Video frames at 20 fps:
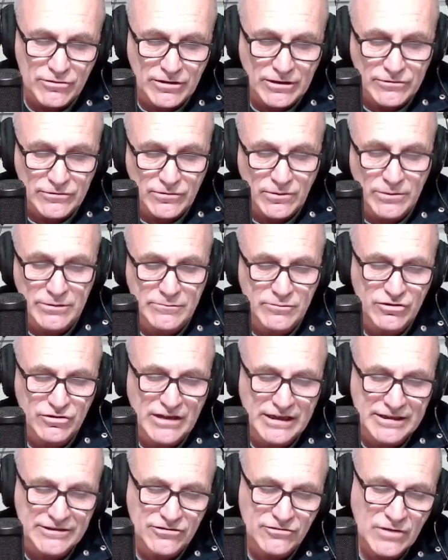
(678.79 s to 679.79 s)
de los últimos
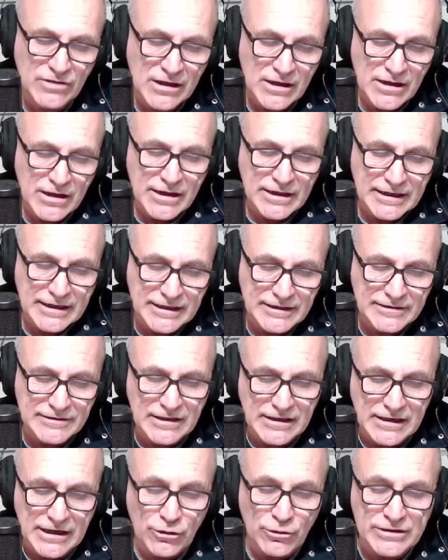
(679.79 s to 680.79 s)
años, que es
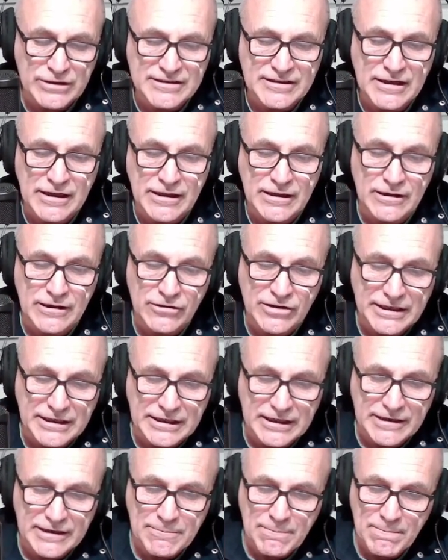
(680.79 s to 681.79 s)
La Odisea de los
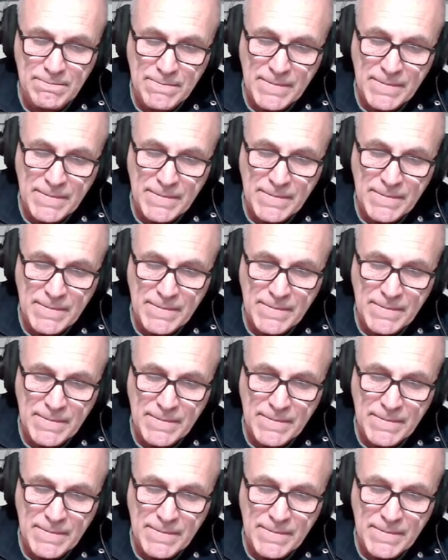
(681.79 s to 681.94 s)
Giles.